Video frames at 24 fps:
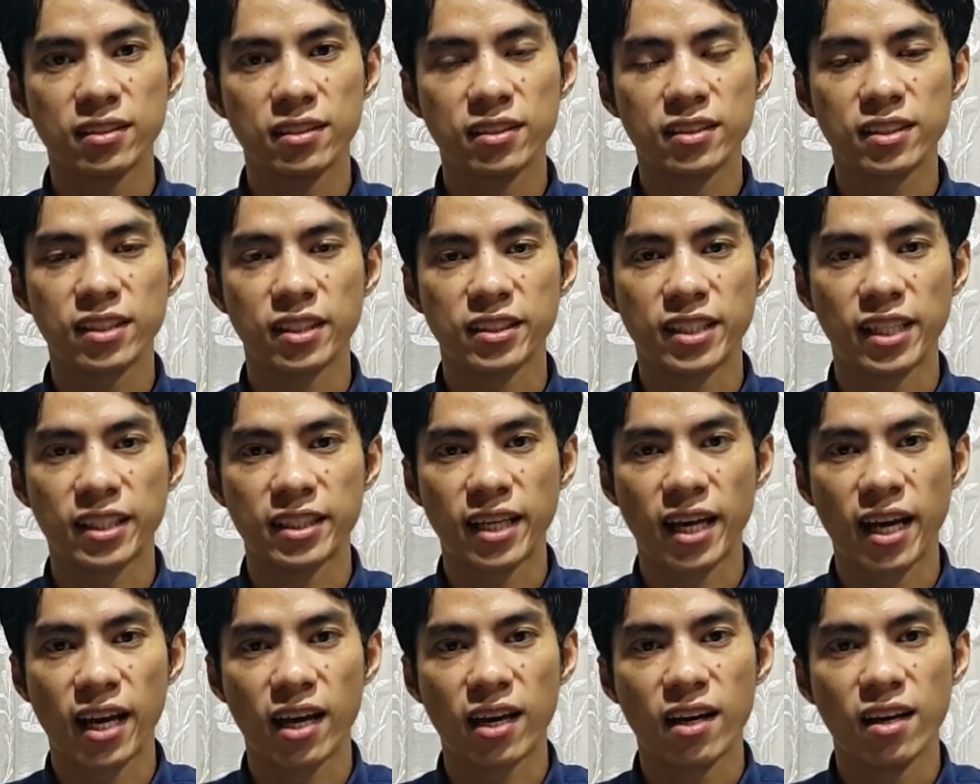rồi cái dạng
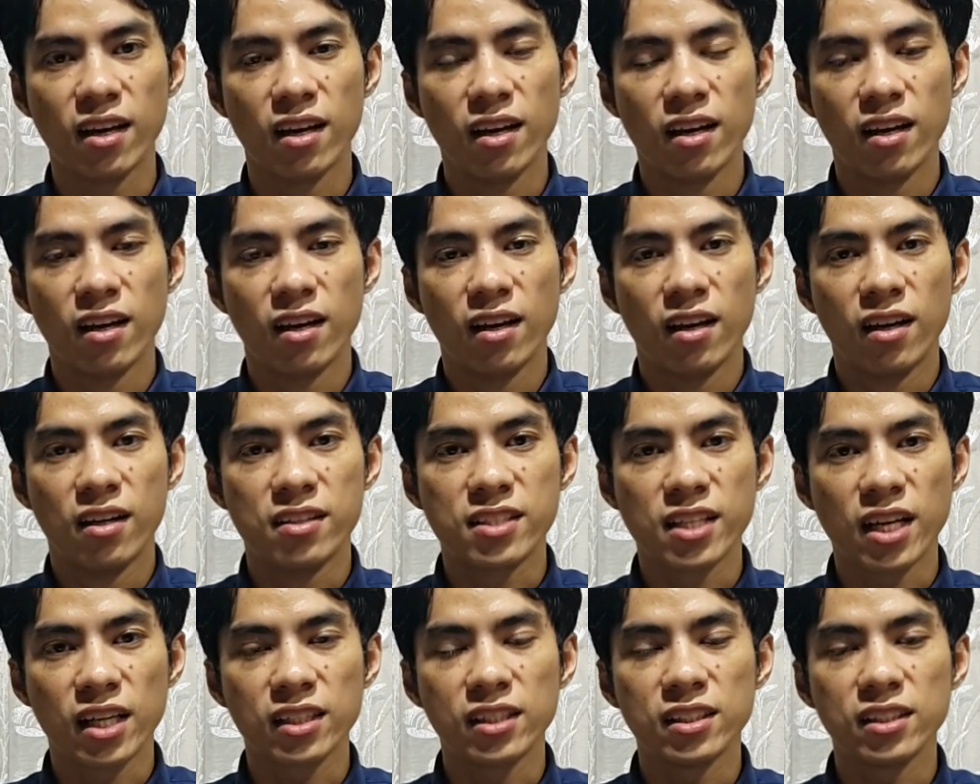nè
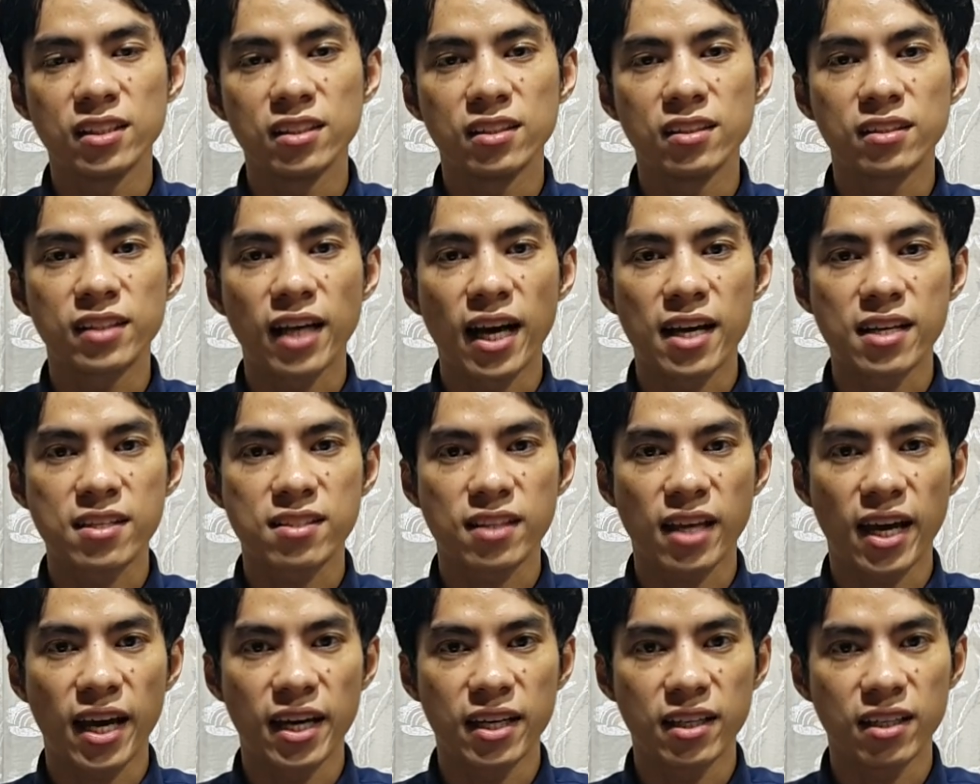chẳng cứ cá
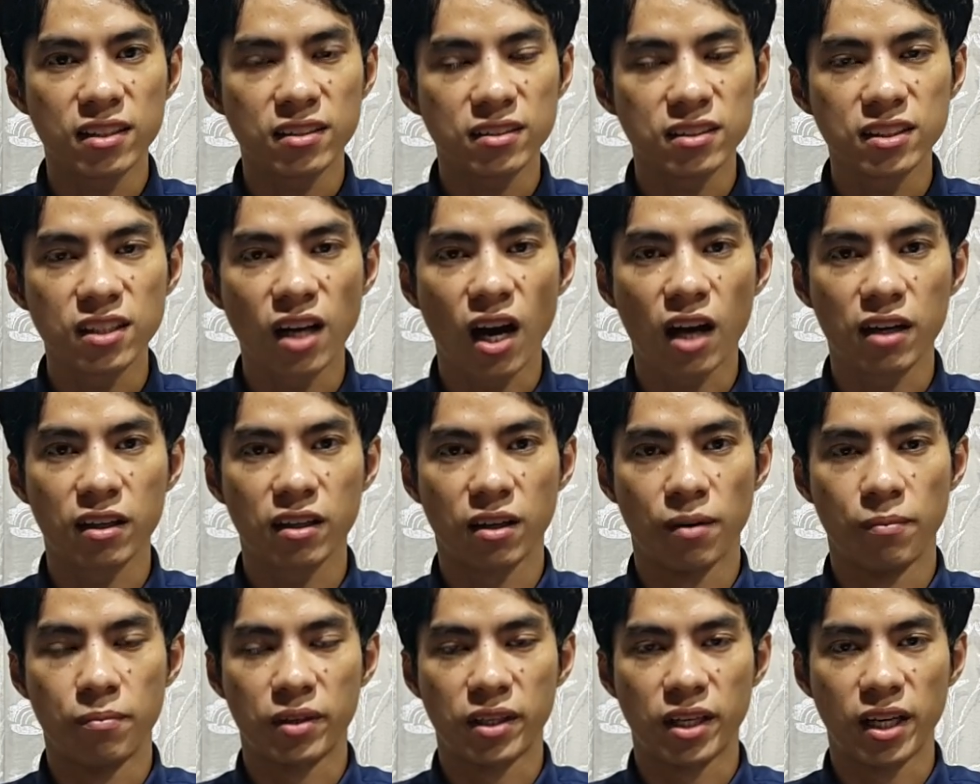sai nó cứ ăn
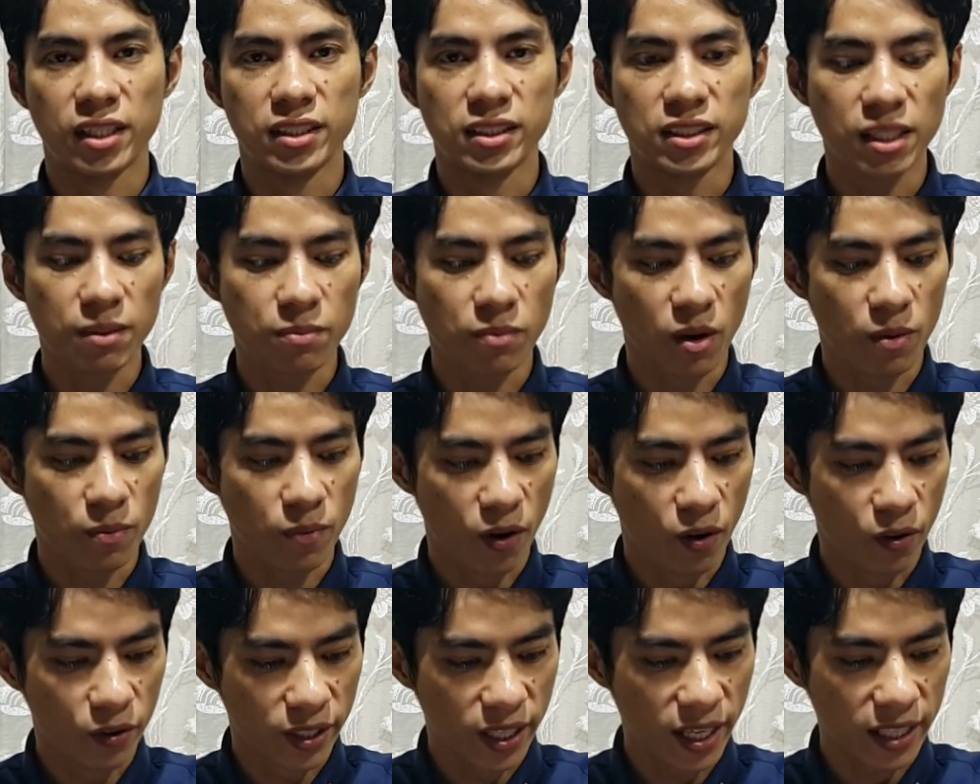đầm rầu thế bóng
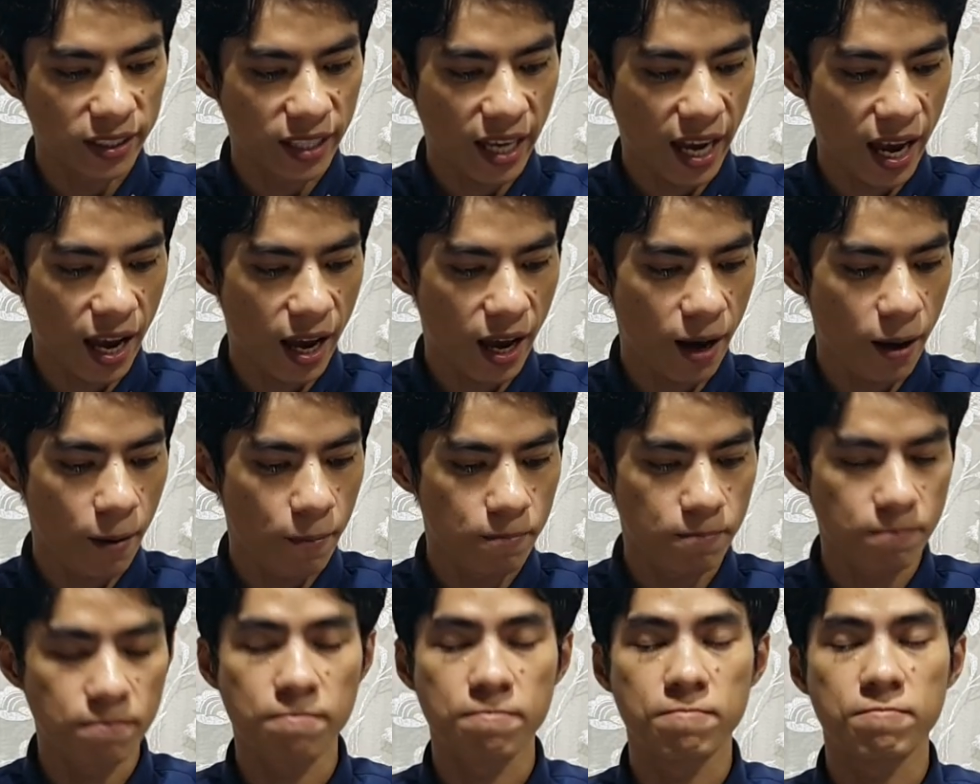ổn á
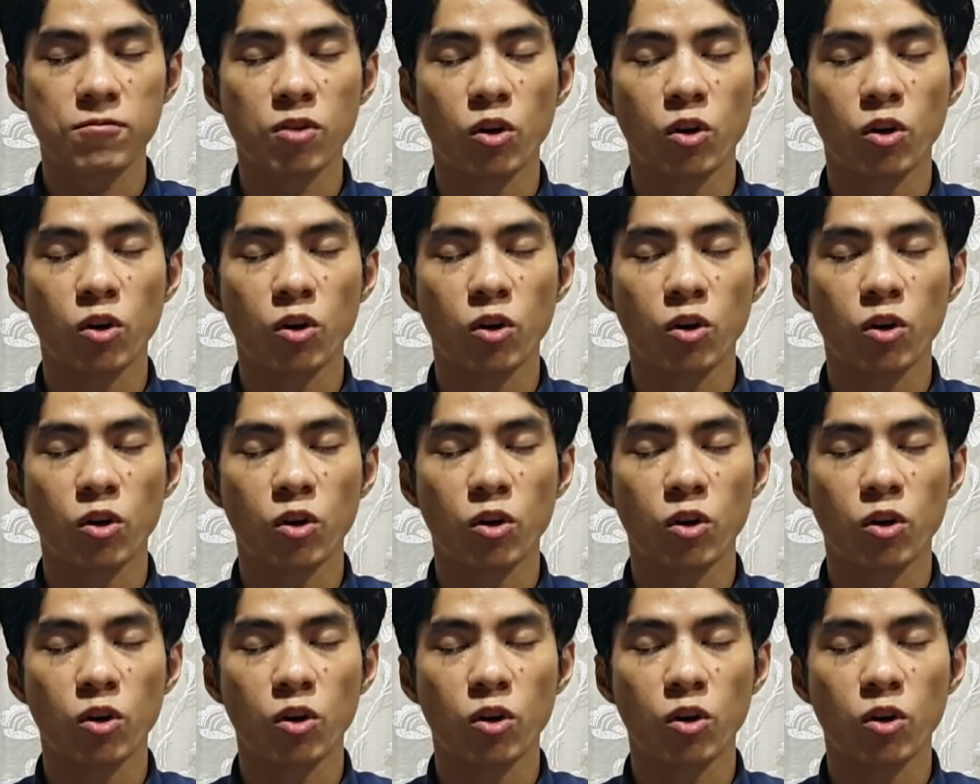tam